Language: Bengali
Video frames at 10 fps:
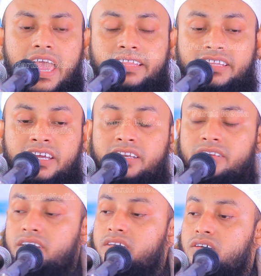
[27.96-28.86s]
একদিন
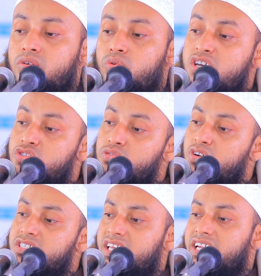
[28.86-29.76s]
ওই
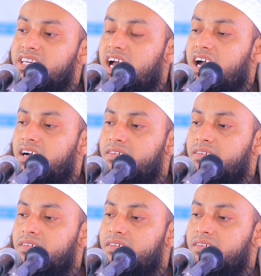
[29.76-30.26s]
যুবক ছেলেটা